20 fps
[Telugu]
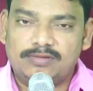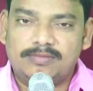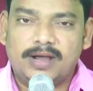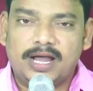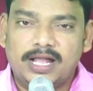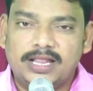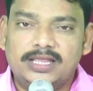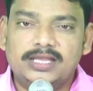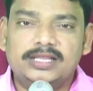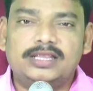
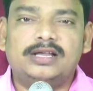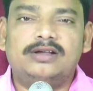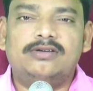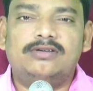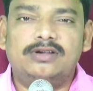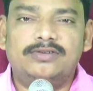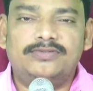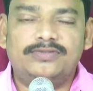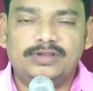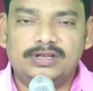బాధ్యతగా
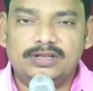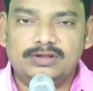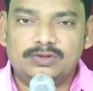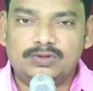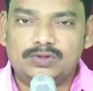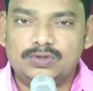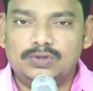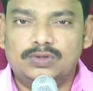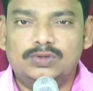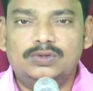వాళ్ళు ఫీల్
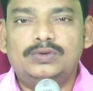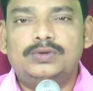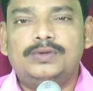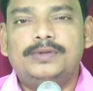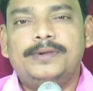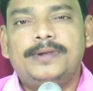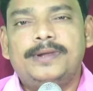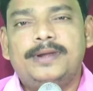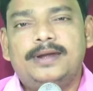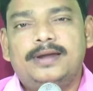అవుతూ
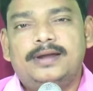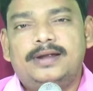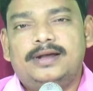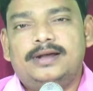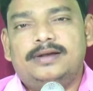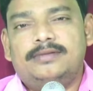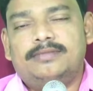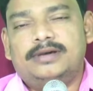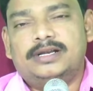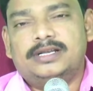
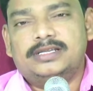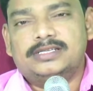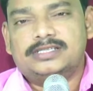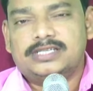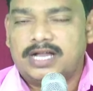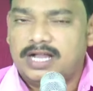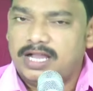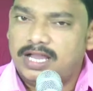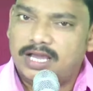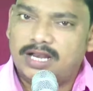మరి
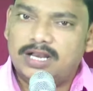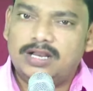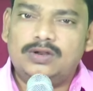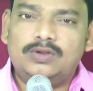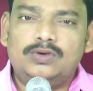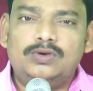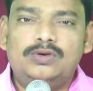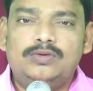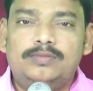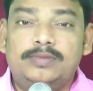
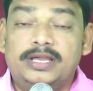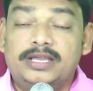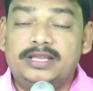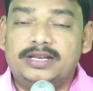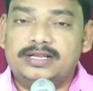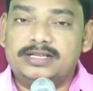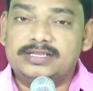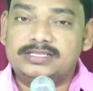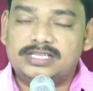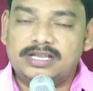సంఘాలలో
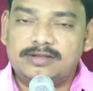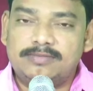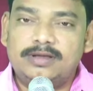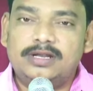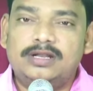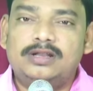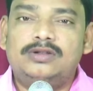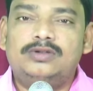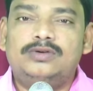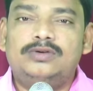బహిరంగ
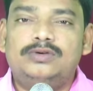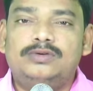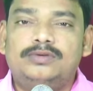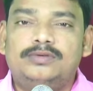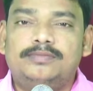సభలలో